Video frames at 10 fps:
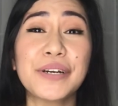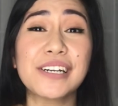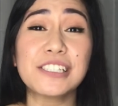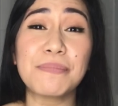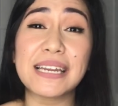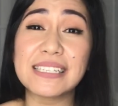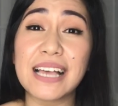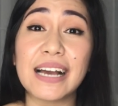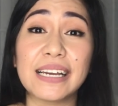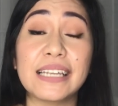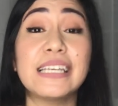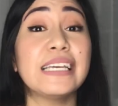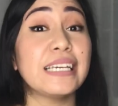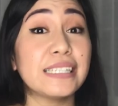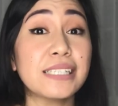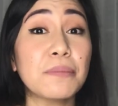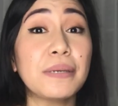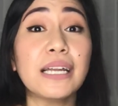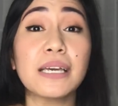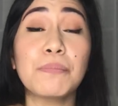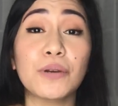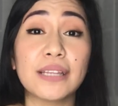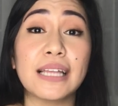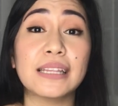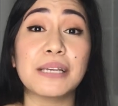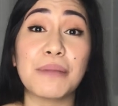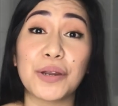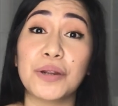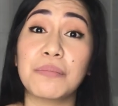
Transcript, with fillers: course, para sa akin, isa sa pinaka-importanting meron ng